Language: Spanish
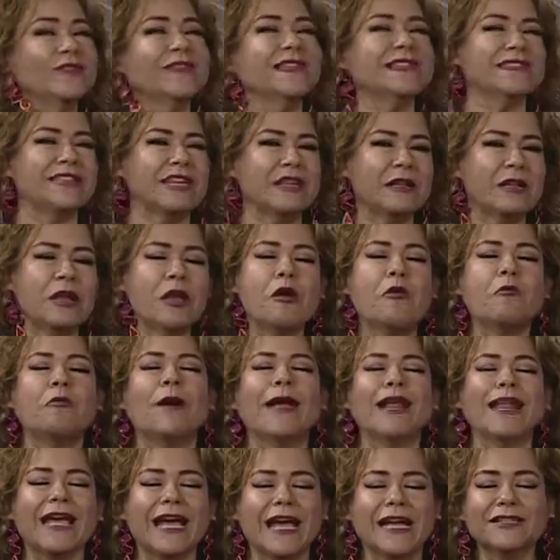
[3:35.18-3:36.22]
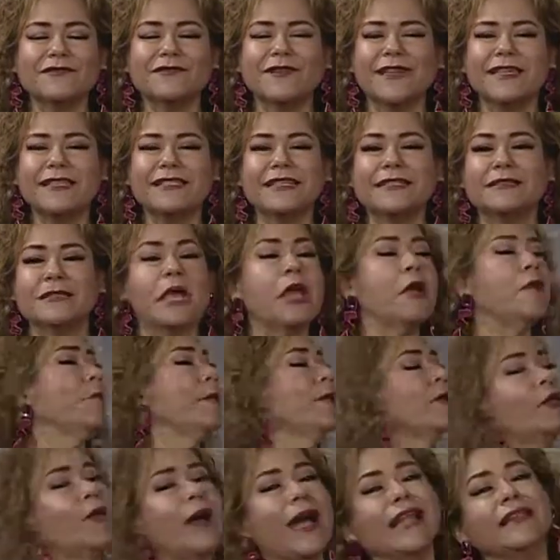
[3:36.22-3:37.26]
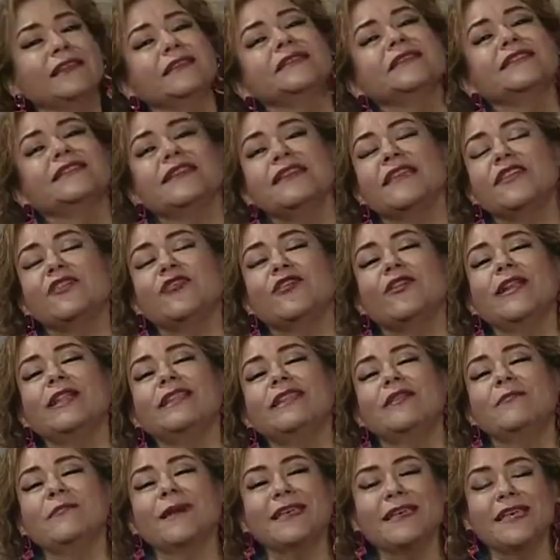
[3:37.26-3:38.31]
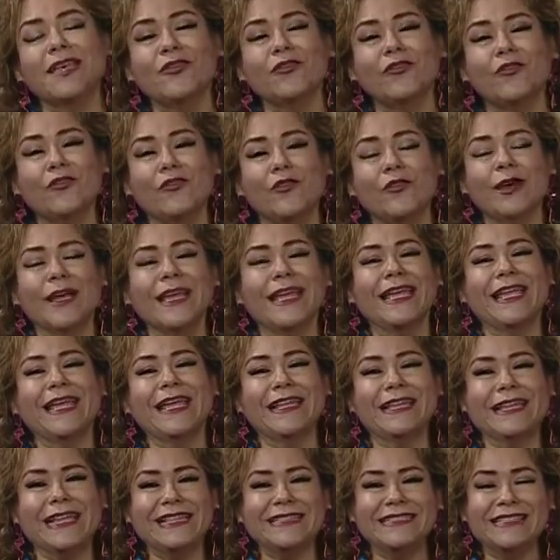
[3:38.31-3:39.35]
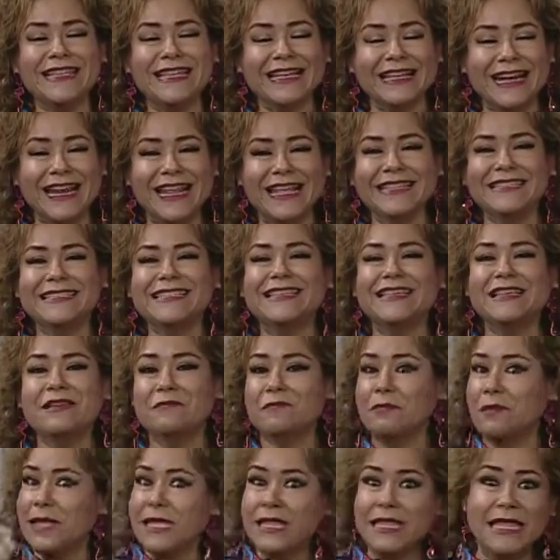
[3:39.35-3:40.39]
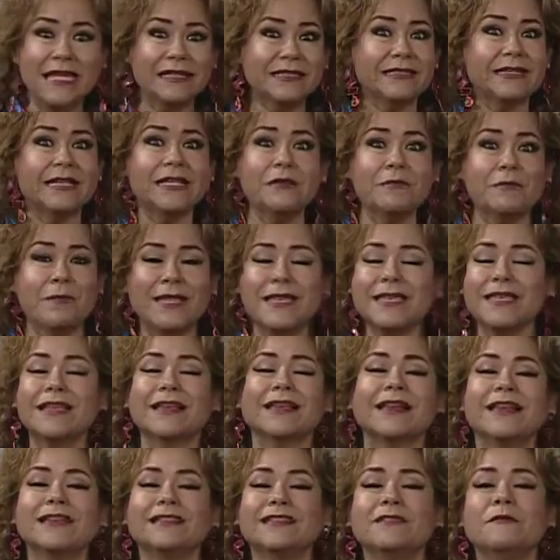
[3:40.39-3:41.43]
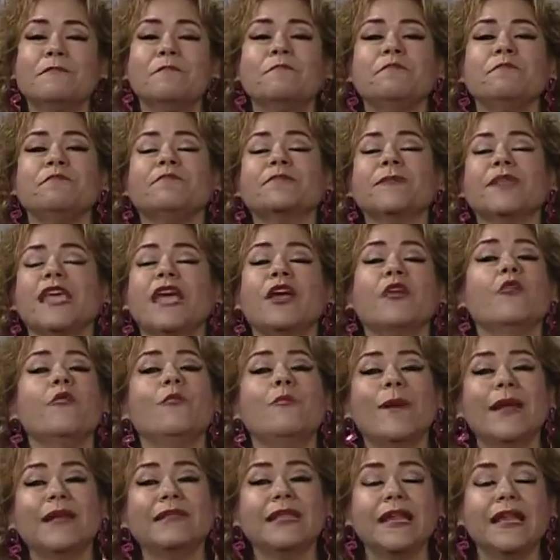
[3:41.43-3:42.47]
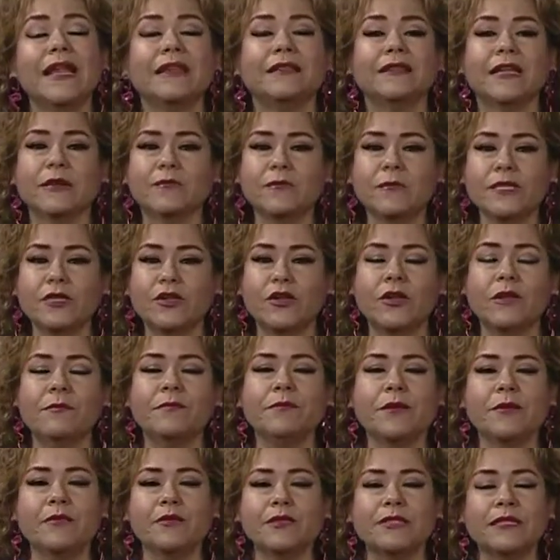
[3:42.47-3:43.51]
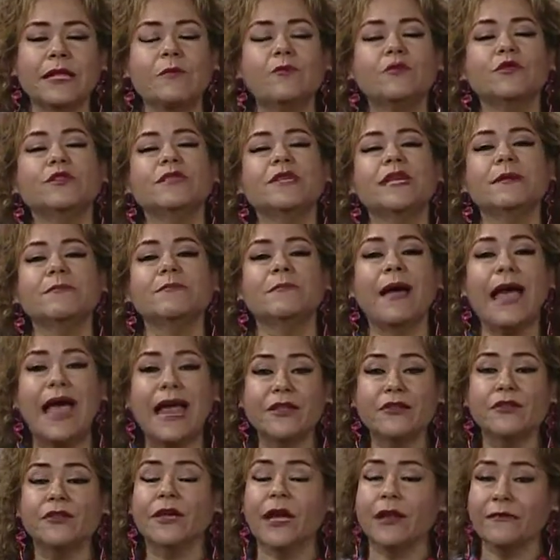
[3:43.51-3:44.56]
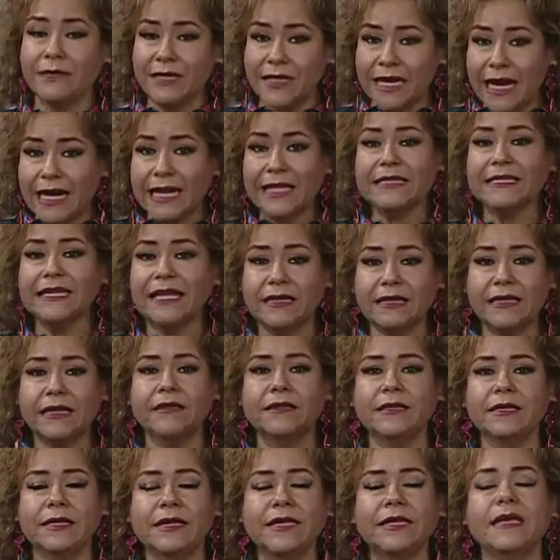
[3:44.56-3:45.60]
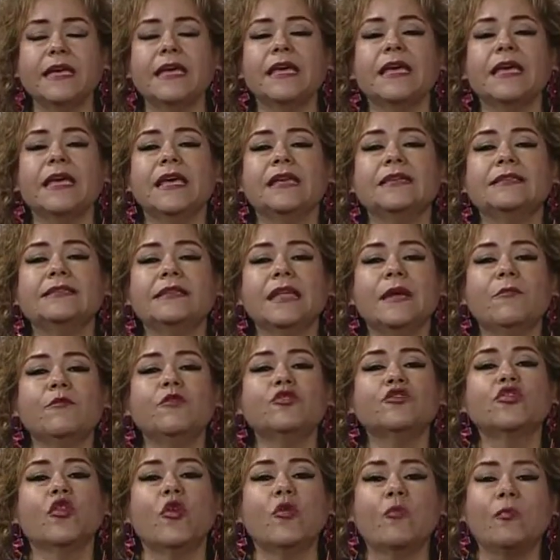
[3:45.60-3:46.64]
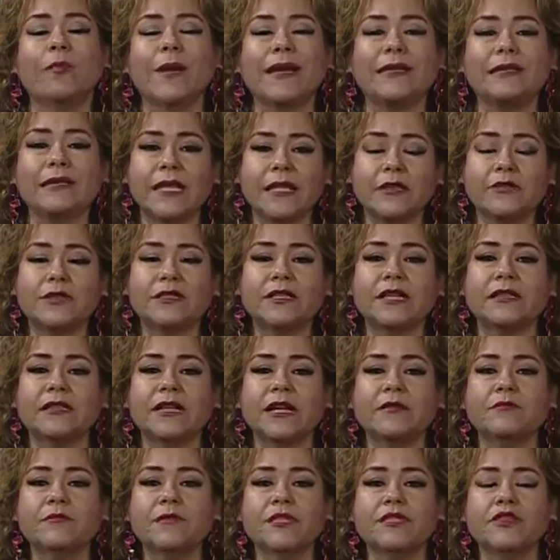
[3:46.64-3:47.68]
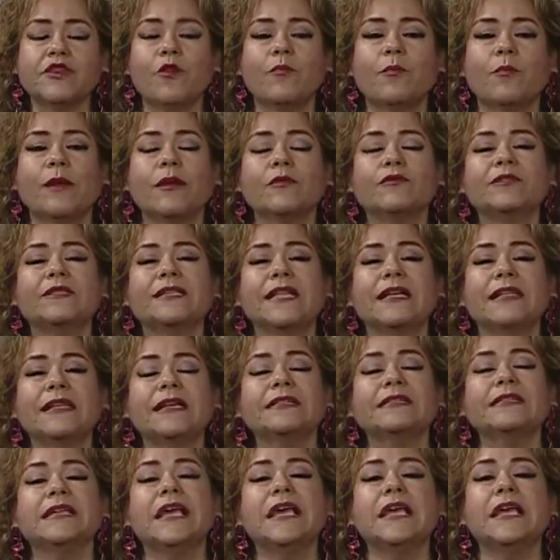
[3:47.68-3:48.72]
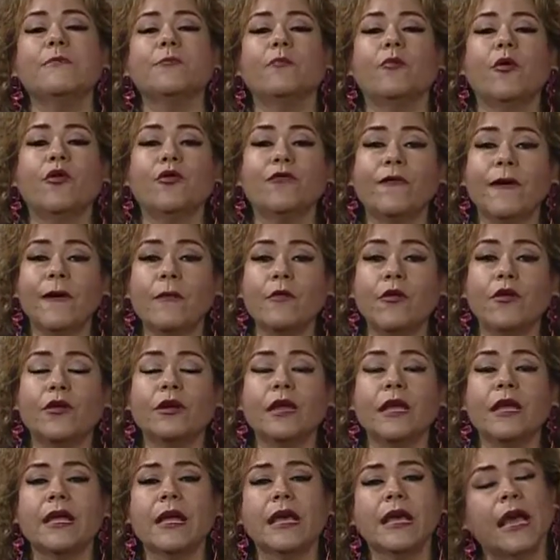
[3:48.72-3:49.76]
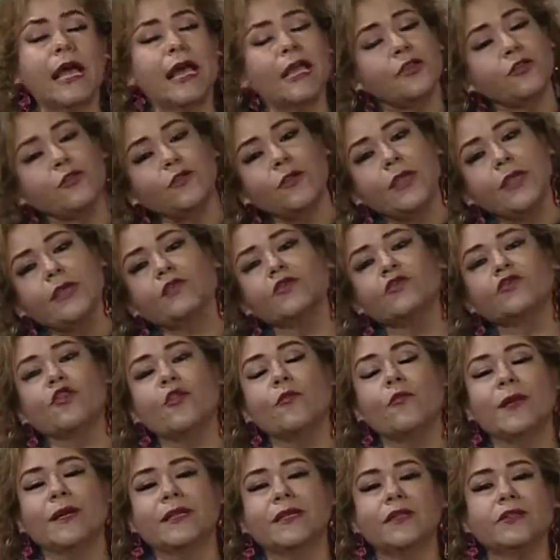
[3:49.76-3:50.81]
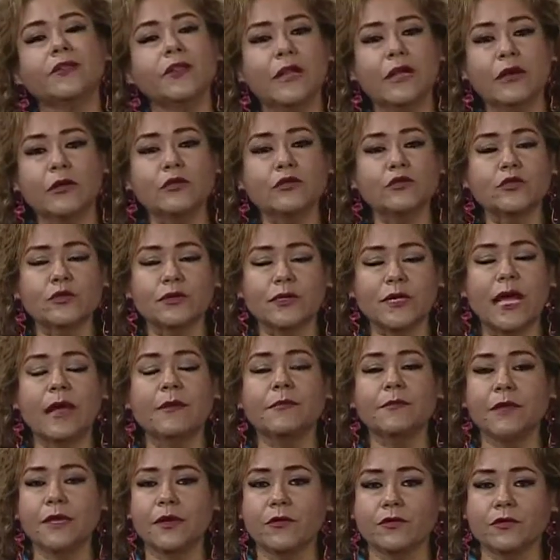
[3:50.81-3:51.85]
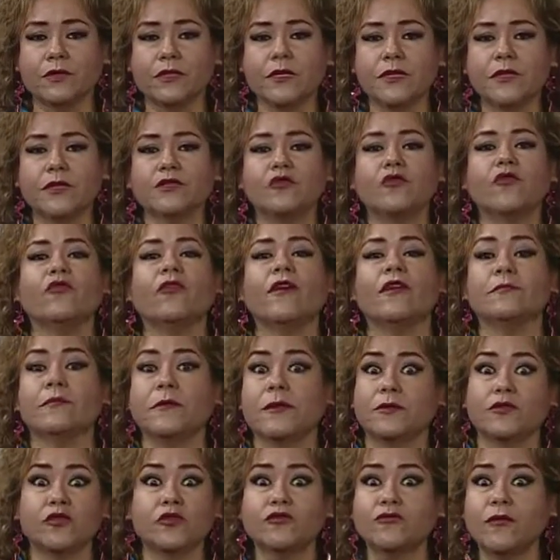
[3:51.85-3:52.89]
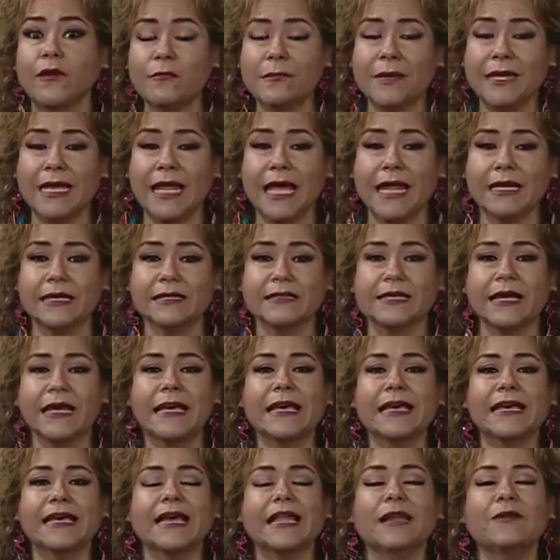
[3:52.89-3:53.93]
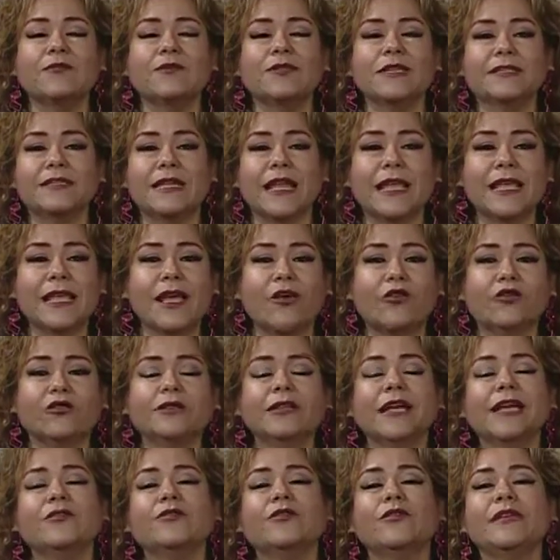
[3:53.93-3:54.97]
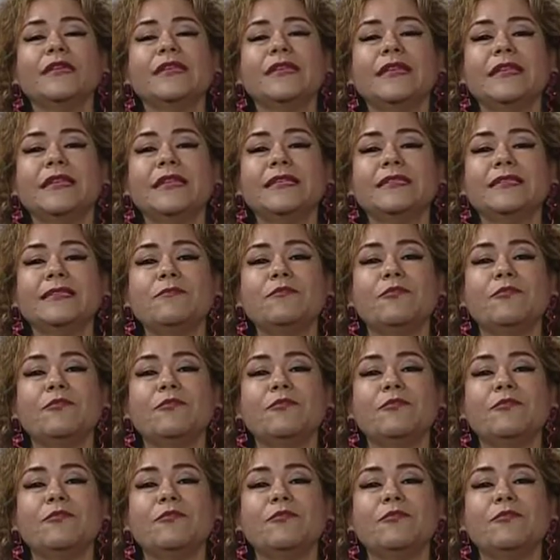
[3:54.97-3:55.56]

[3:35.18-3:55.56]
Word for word: de ser parejas felices. Pero antes de seguir con el tema, quiero eh, decirles y, y pedirles que compartan la transmisión en vivo. Estamos en Mario y Gaby Lara, ya entendí, estamos compartiendo esta transmisión para ustedes. Por favor, ayúdenos compartiéndola con sus amigos y sus familiares. Queremos estar ahí en contacto y, si